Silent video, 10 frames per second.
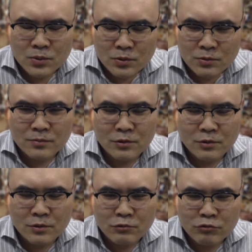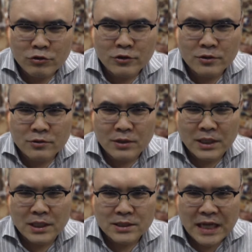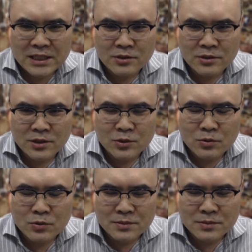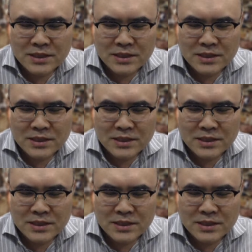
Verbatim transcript: 훈련과 작전이 조금 센